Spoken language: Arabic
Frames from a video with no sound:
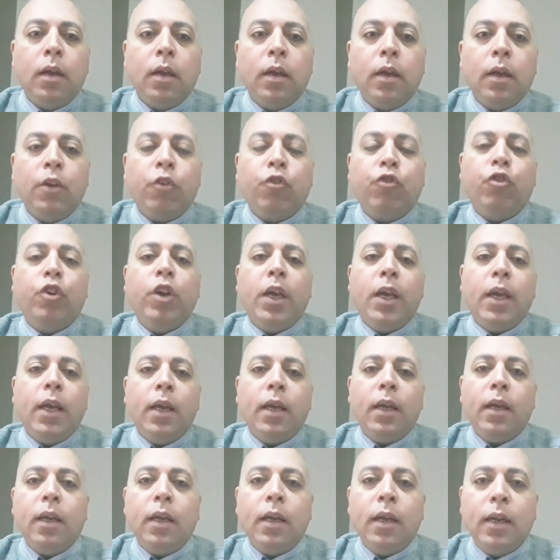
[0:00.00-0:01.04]

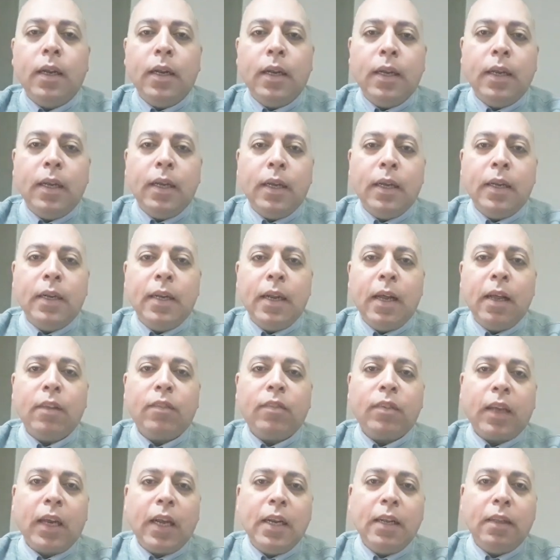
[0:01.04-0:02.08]
الشيء اللي
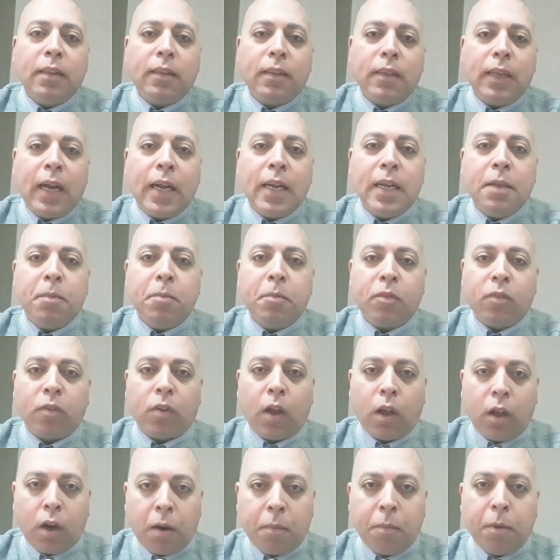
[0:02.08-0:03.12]
الناس كانت يعني
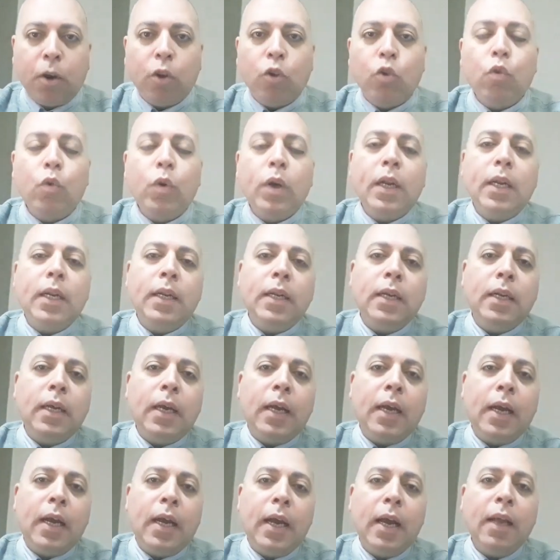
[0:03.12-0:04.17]
مستغرباله ان
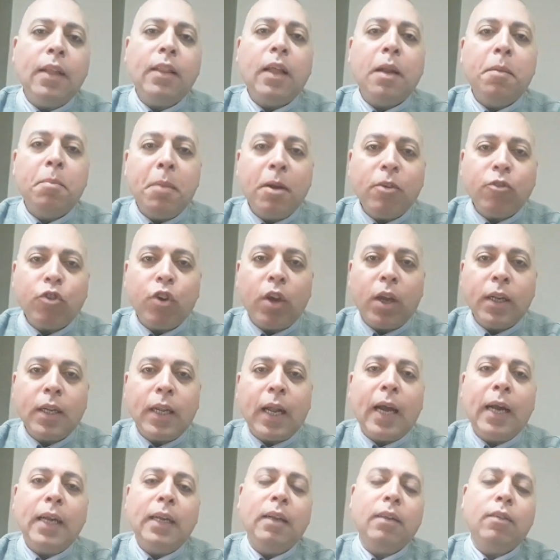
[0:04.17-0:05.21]
هذا المشهد
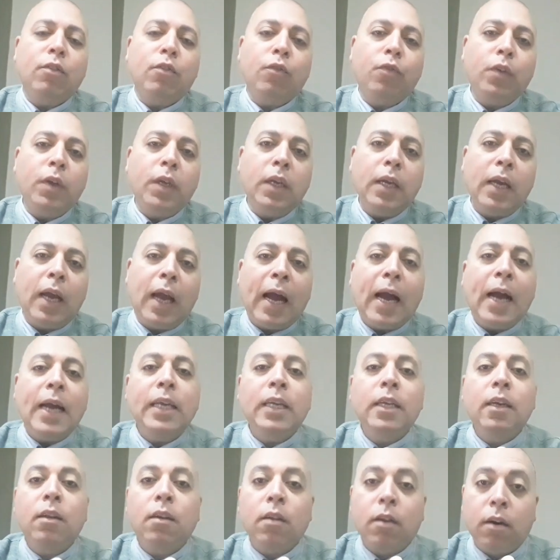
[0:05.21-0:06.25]
حدث في
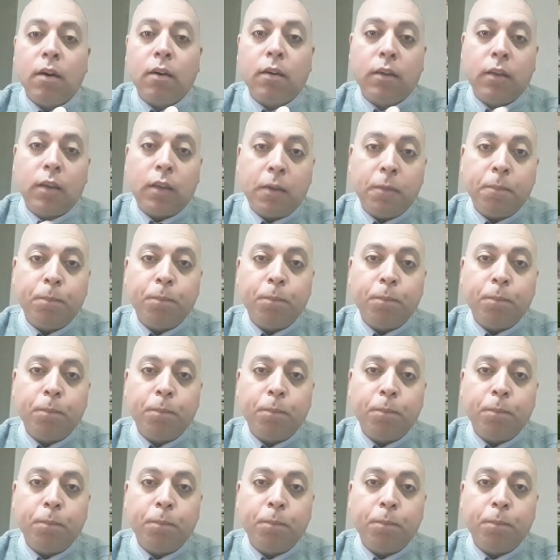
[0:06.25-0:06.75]
حي راقي